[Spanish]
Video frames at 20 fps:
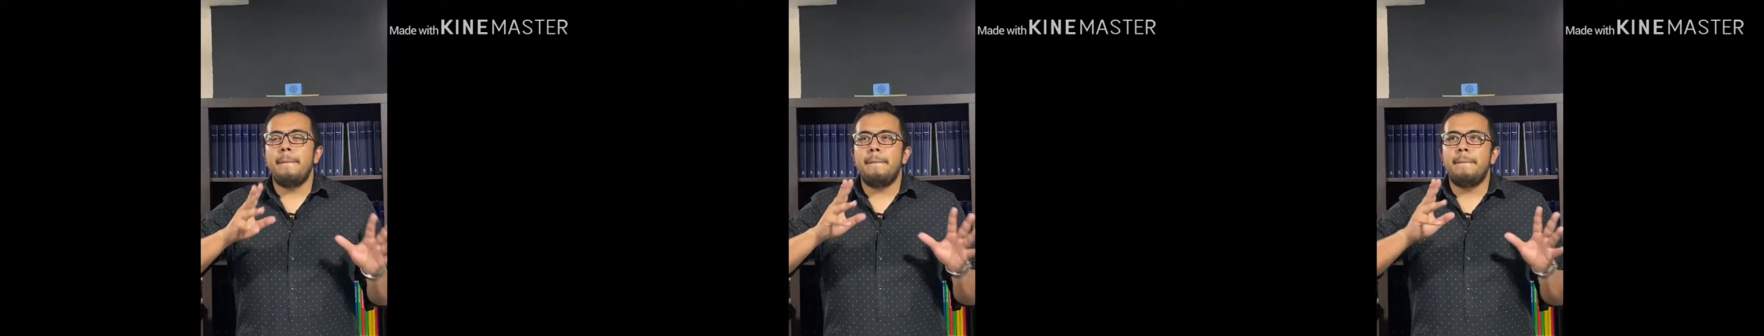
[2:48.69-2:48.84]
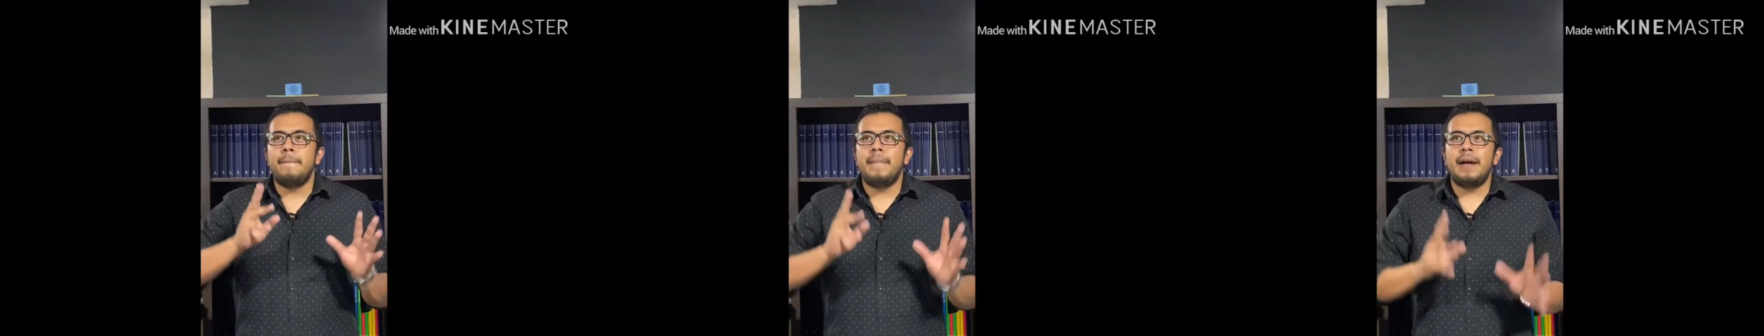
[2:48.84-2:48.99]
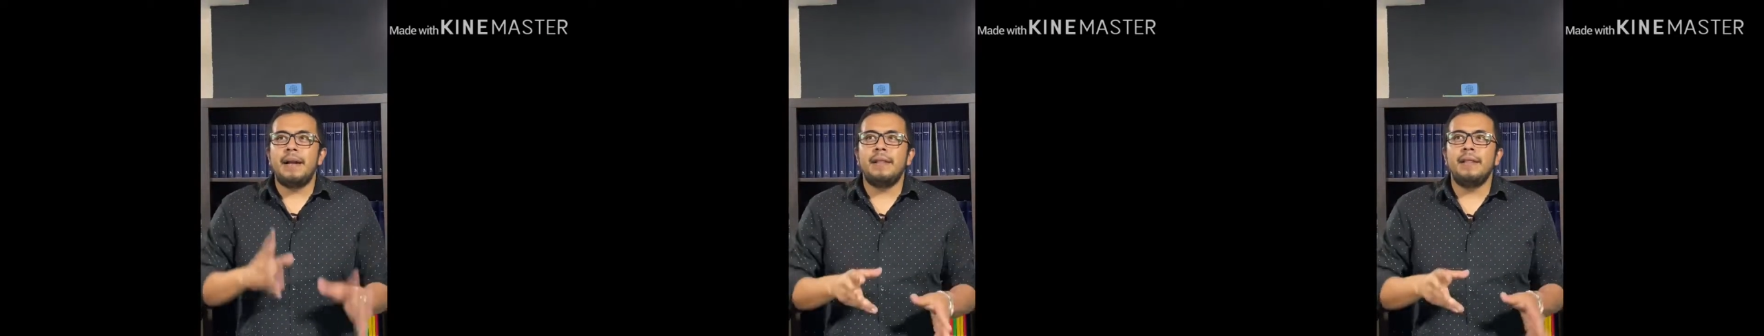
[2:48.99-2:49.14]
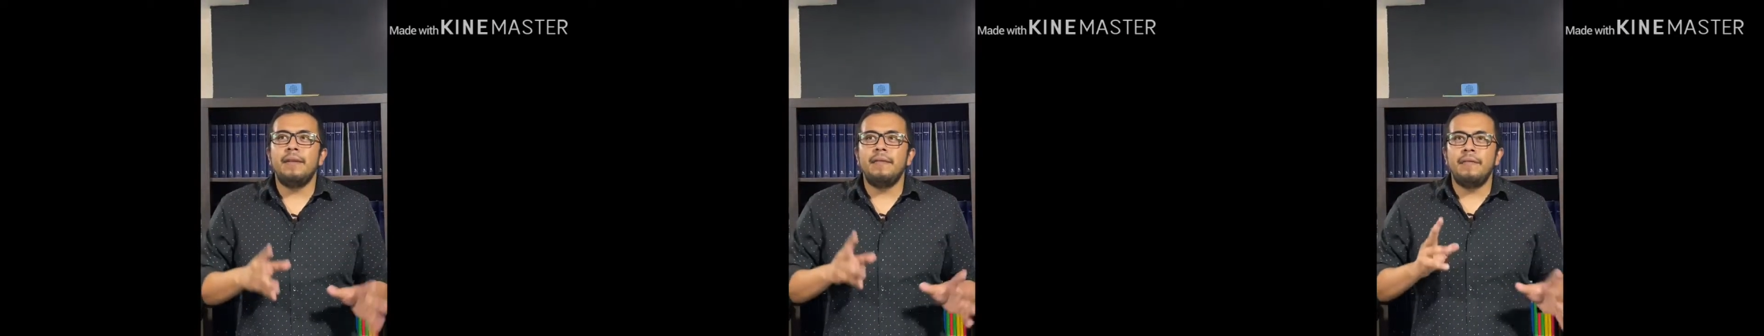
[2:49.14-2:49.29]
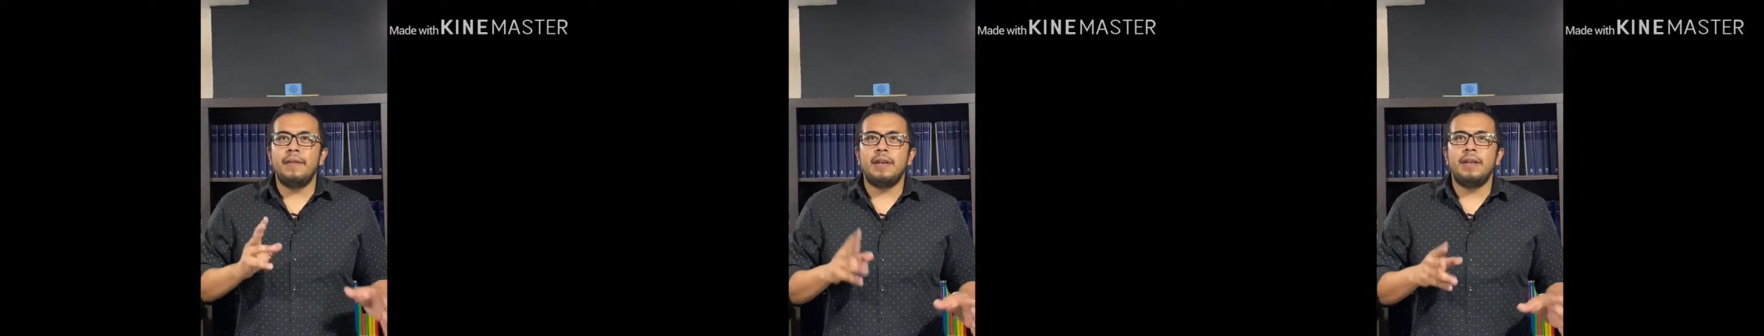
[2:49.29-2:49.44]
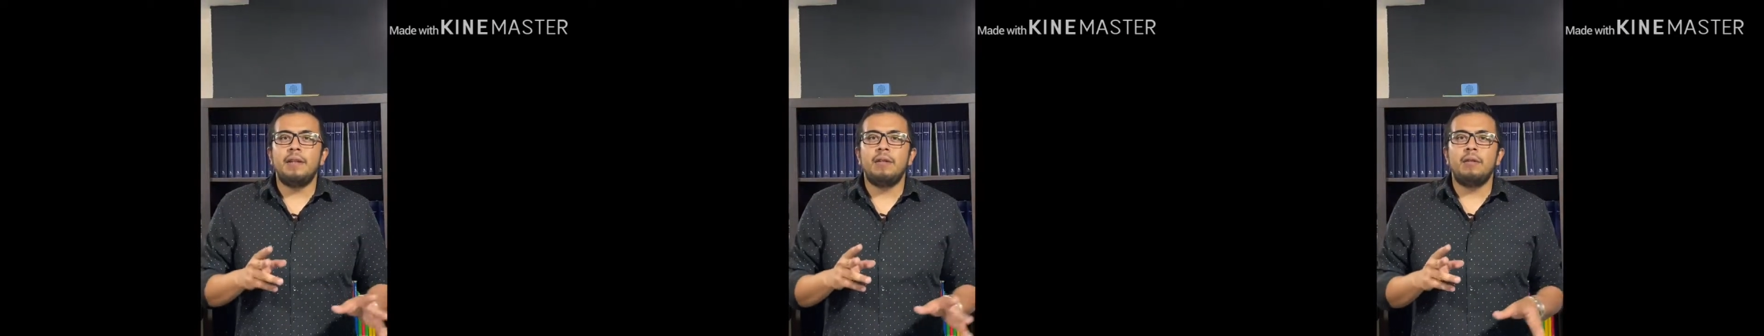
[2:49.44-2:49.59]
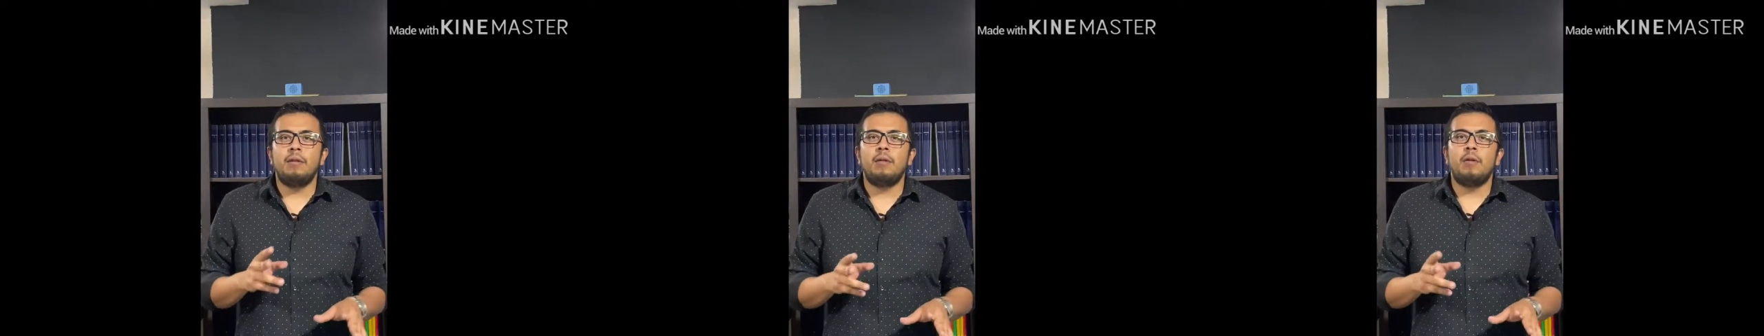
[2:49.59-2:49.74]
mal
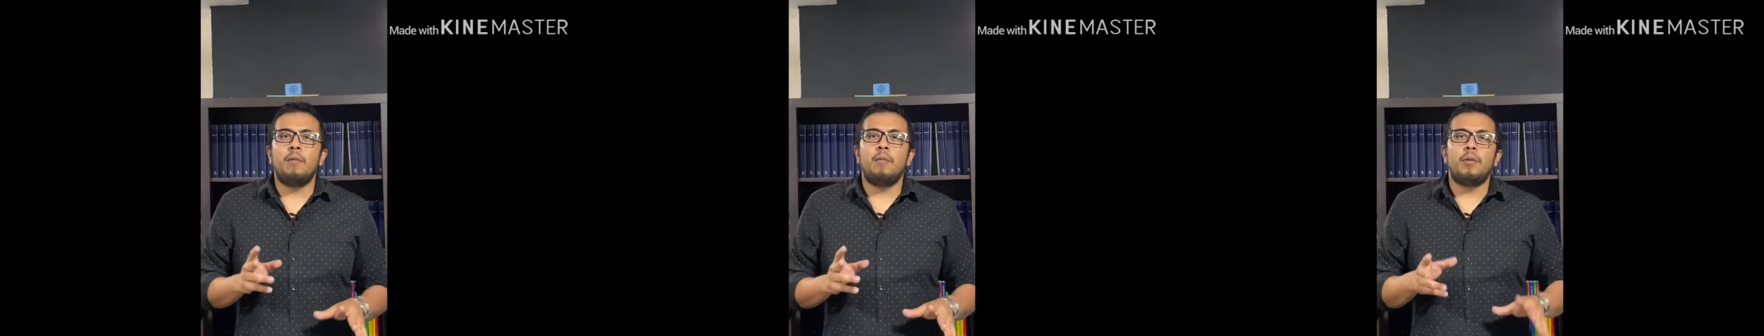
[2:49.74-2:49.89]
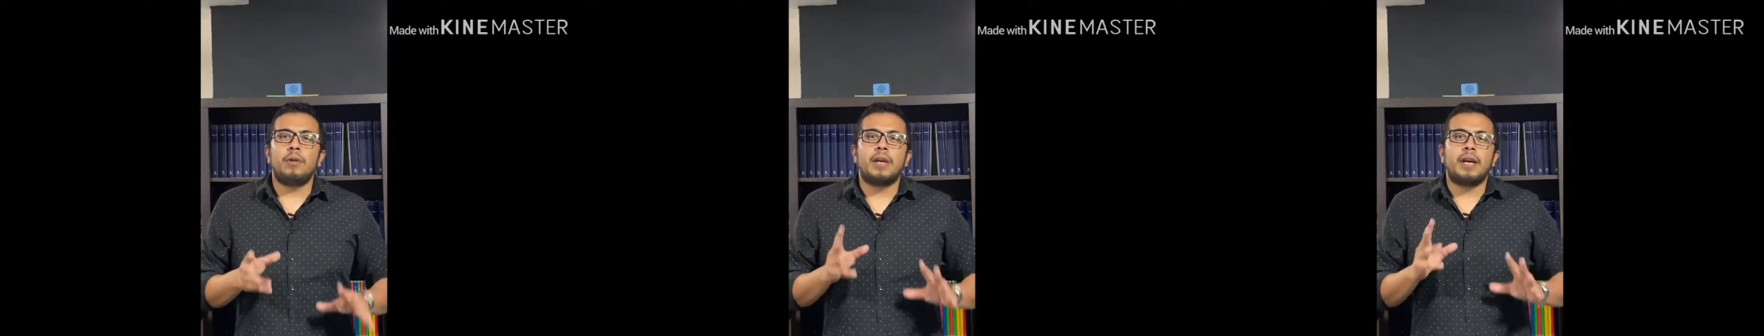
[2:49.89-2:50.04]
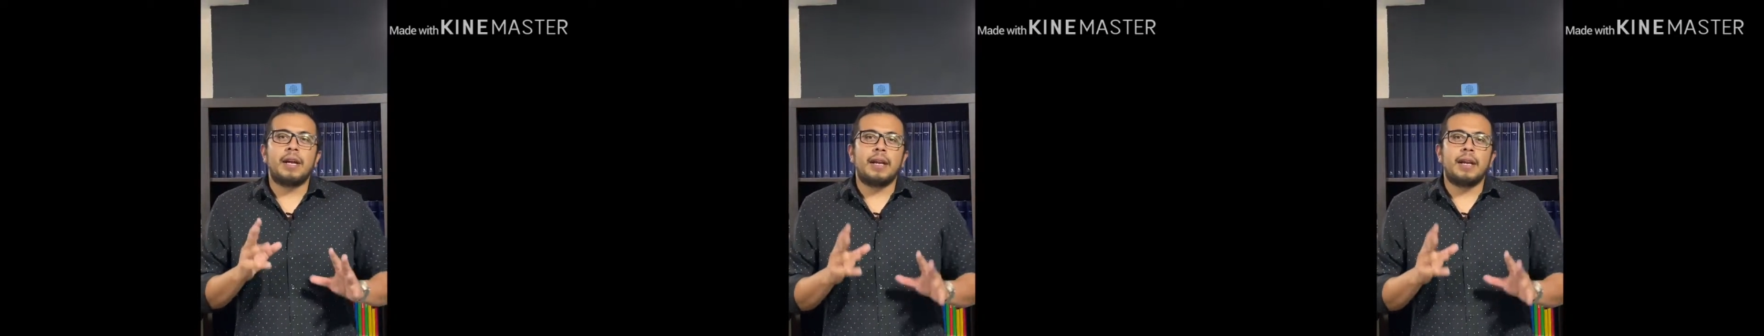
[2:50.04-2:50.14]
definido luego porque